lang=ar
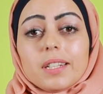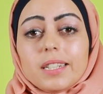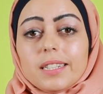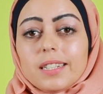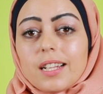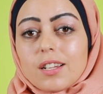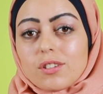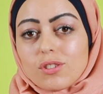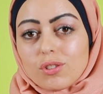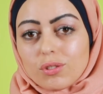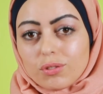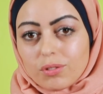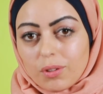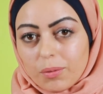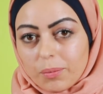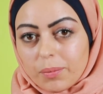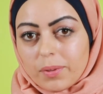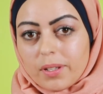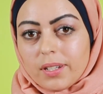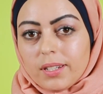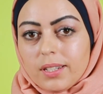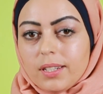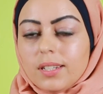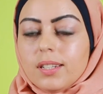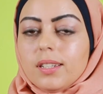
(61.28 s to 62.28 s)
العلاج
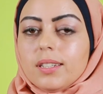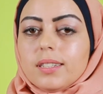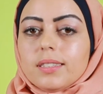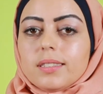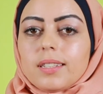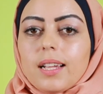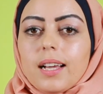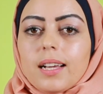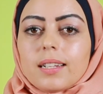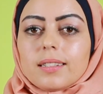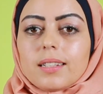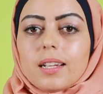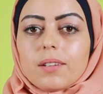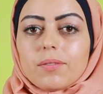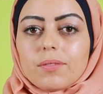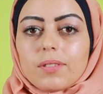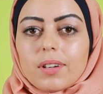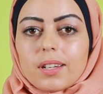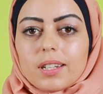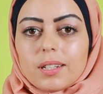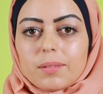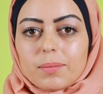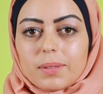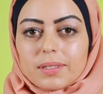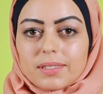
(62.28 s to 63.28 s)
الطبيعي عندنا أهداف
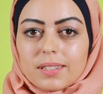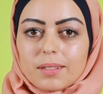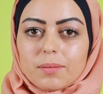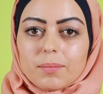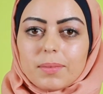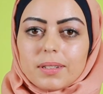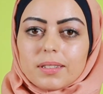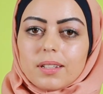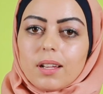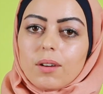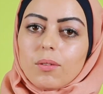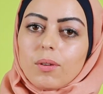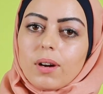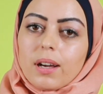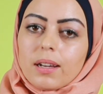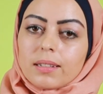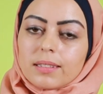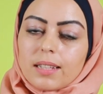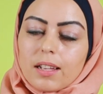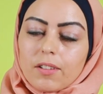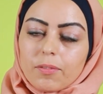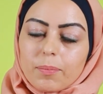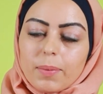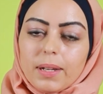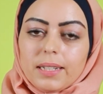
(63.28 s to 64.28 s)
قريبة المدى
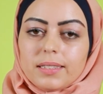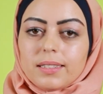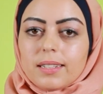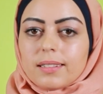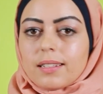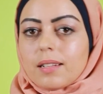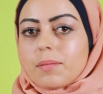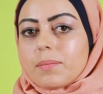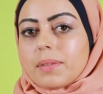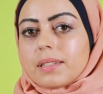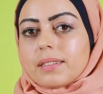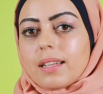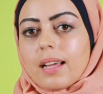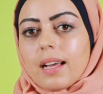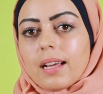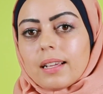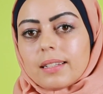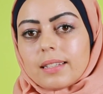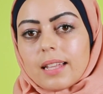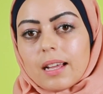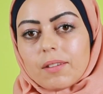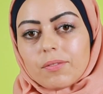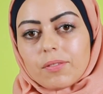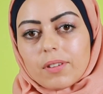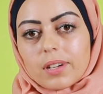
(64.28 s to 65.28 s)
وأهداف بعيدة المدى
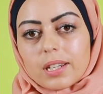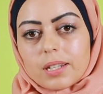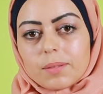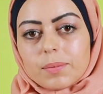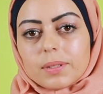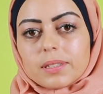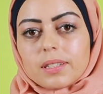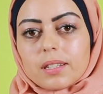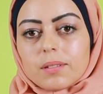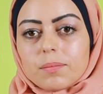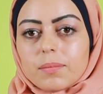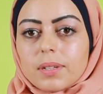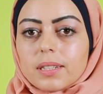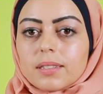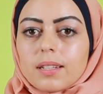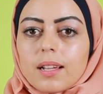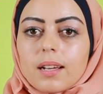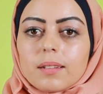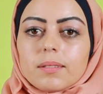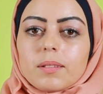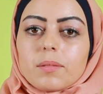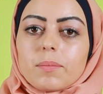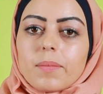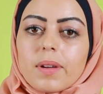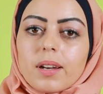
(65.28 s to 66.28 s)
أهداف قريبة
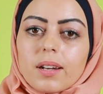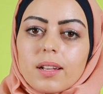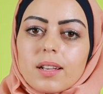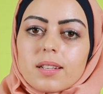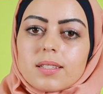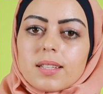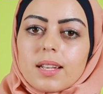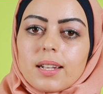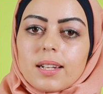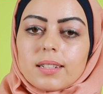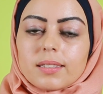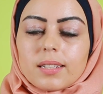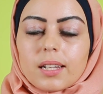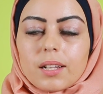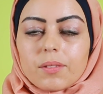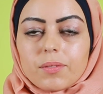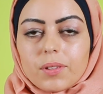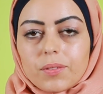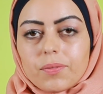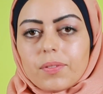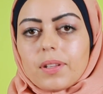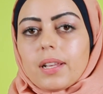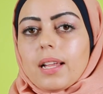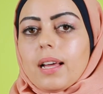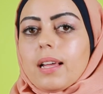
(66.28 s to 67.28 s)
المدى تمركز على
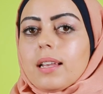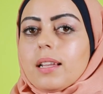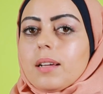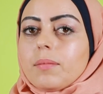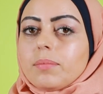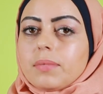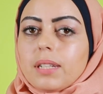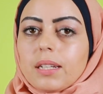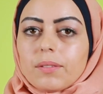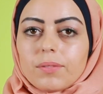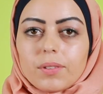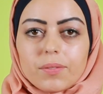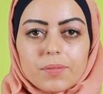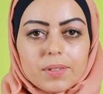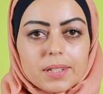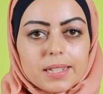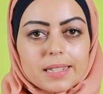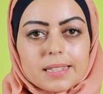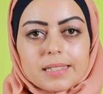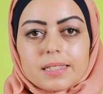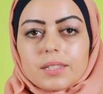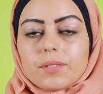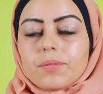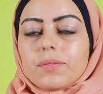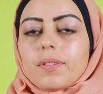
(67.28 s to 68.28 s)
تخفيف الألم تخفيف
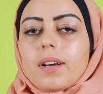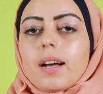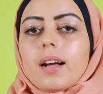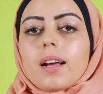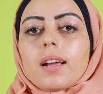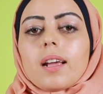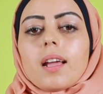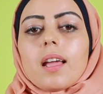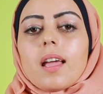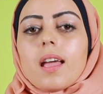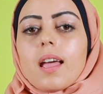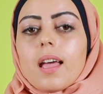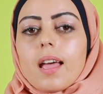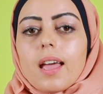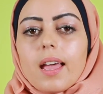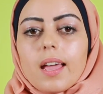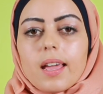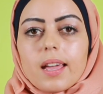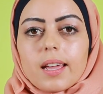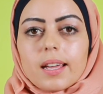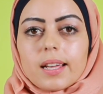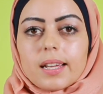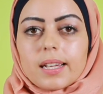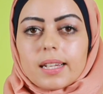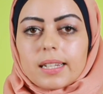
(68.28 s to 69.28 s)
الانتفاخ
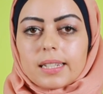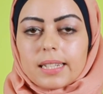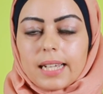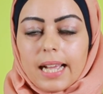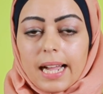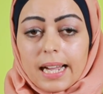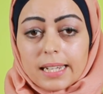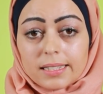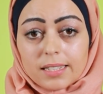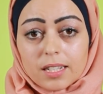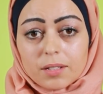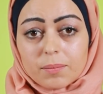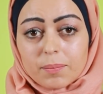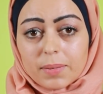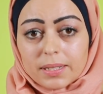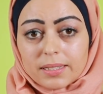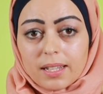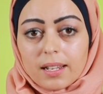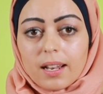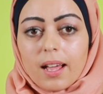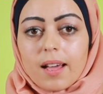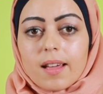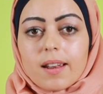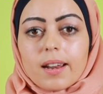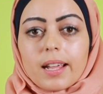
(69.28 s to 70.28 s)
آه، إعادة
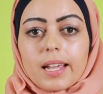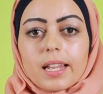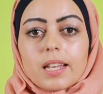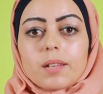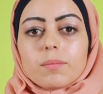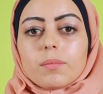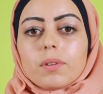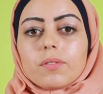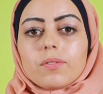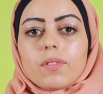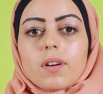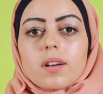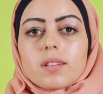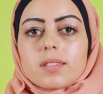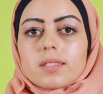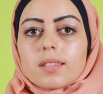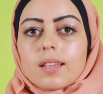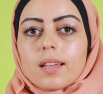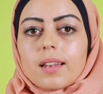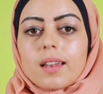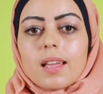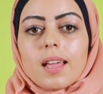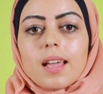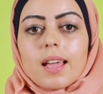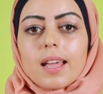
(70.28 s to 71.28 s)
مدى الحركة
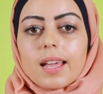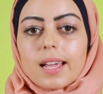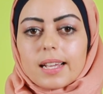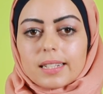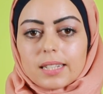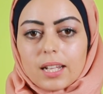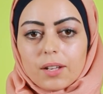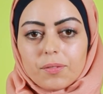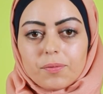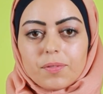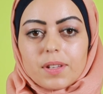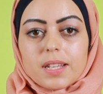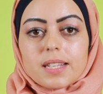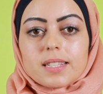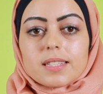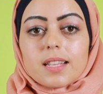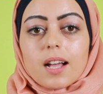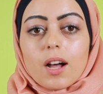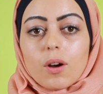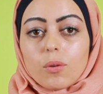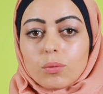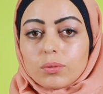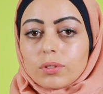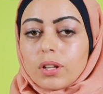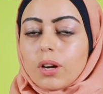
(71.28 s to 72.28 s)
للمفاصل تحفيز
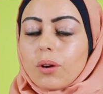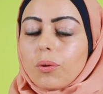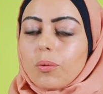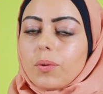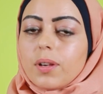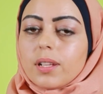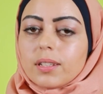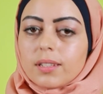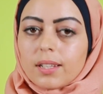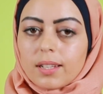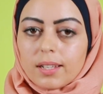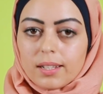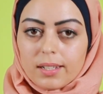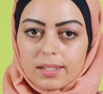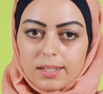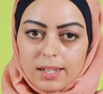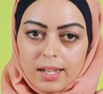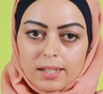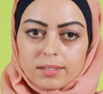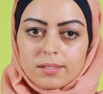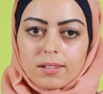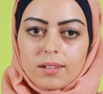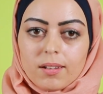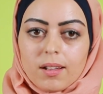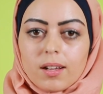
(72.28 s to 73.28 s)
أو تقوية
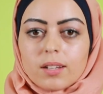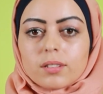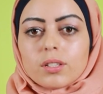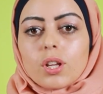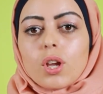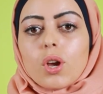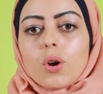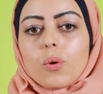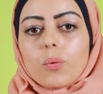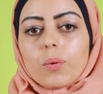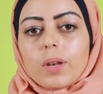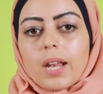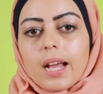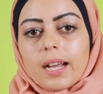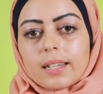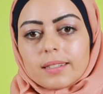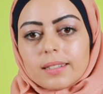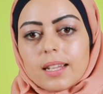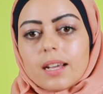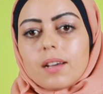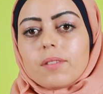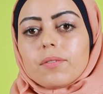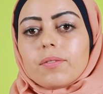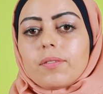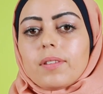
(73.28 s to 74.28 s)
العضلات
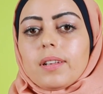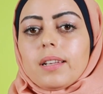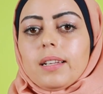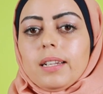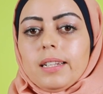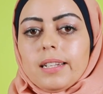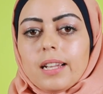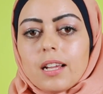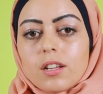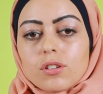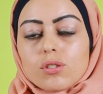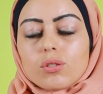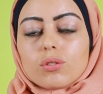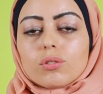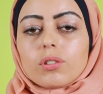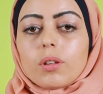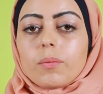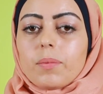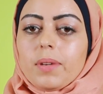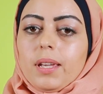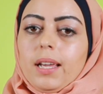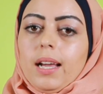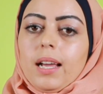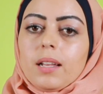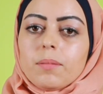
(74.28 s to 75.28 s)
والأهداف العلاج
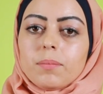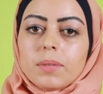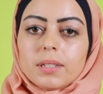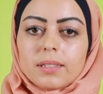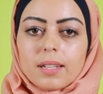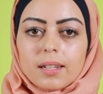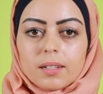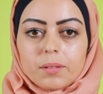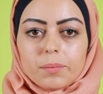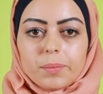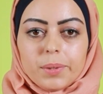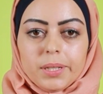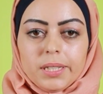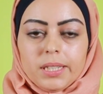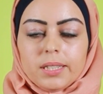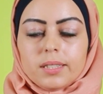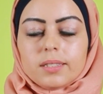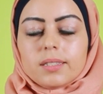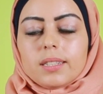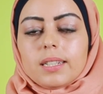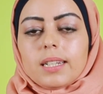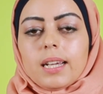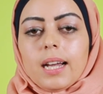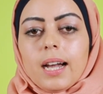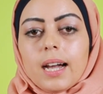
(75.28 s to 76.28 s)
الطبيعي على المدى
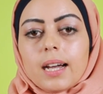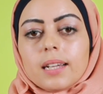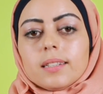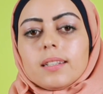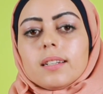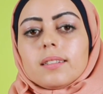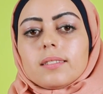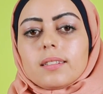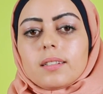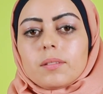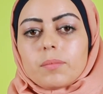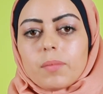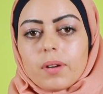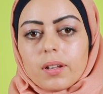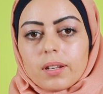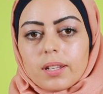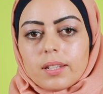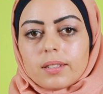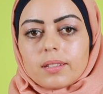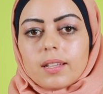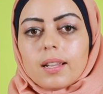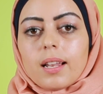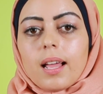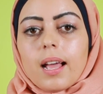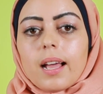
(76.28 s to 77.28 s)
البعيد إعادة
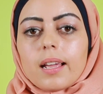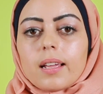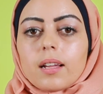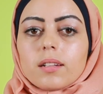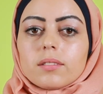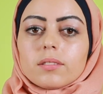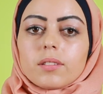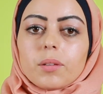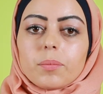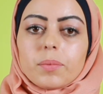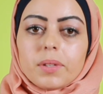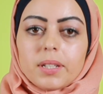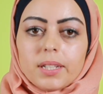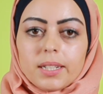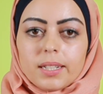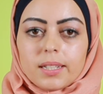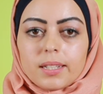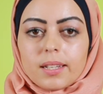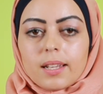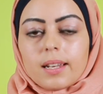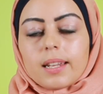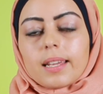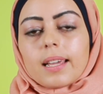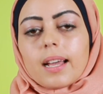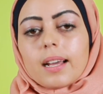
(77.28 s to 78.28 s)
المريض للحياة
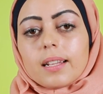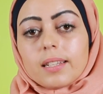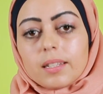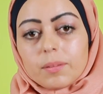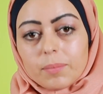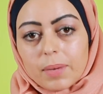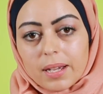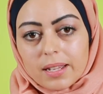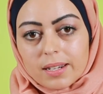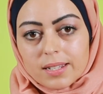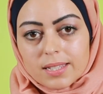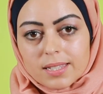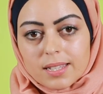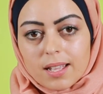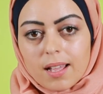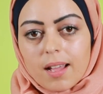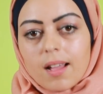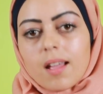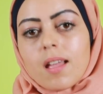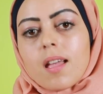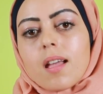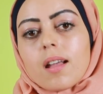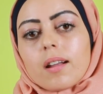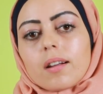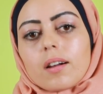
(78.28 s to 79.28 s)
الطبيعية اللي كان
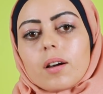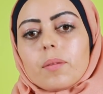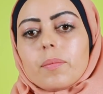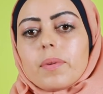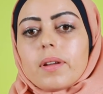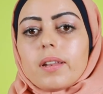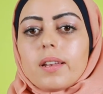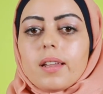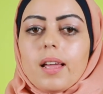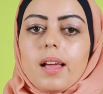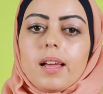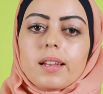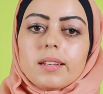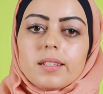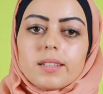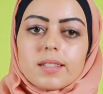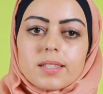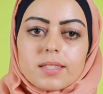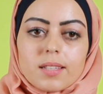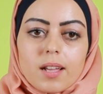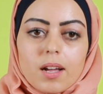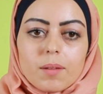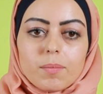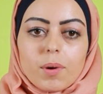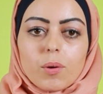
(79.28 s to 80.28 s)
يمارسها قبل
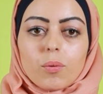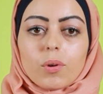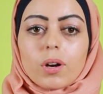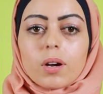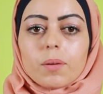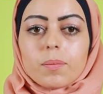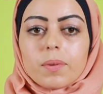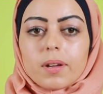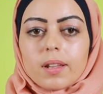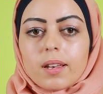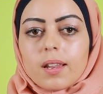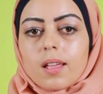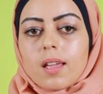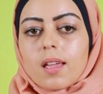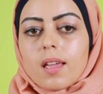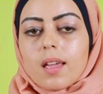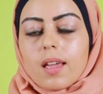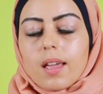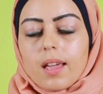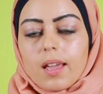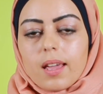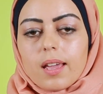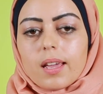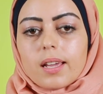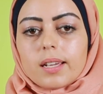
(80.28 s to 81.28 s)
الإصابة وقبل
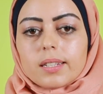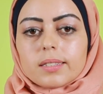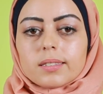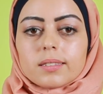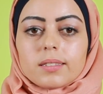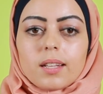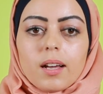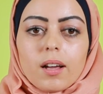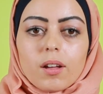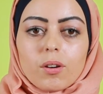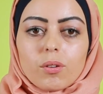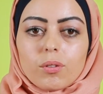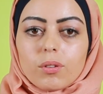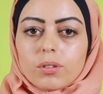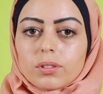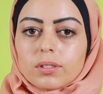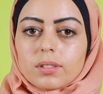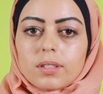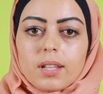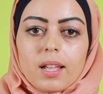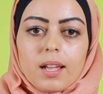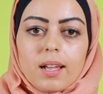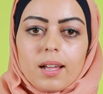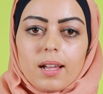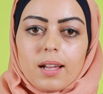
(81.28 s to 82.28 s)
آه،
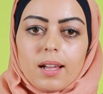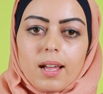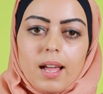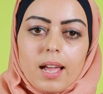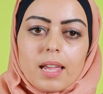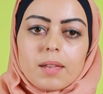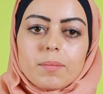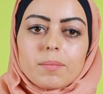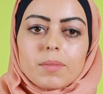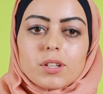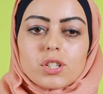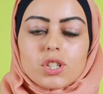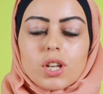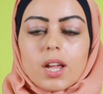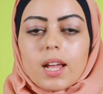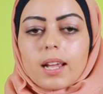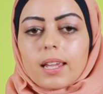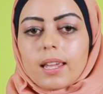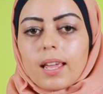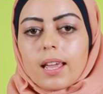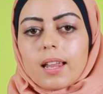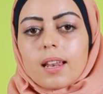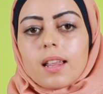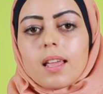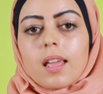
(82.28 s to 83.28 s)
التعرض لأي
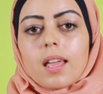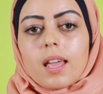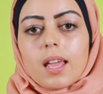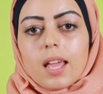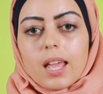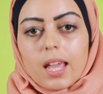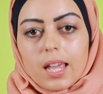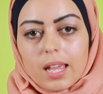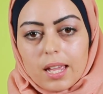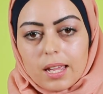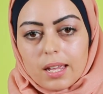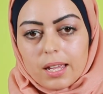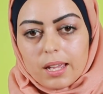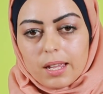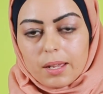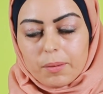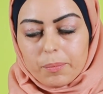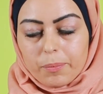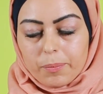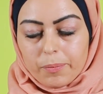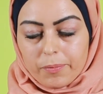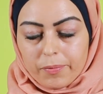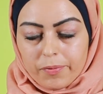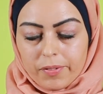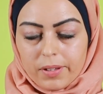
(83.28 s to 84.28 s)
مشاكل آه،
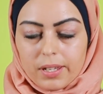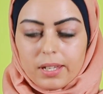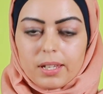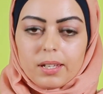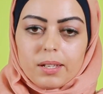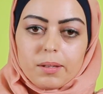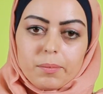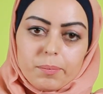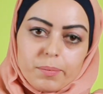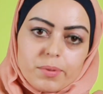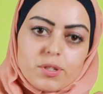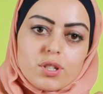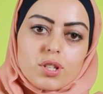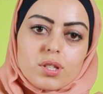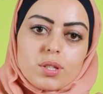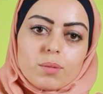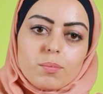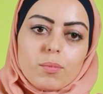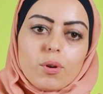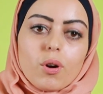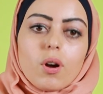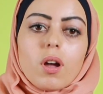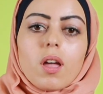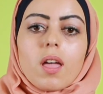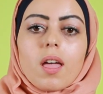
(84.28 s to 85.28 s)
في
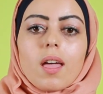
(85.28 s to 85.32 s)
بجسمه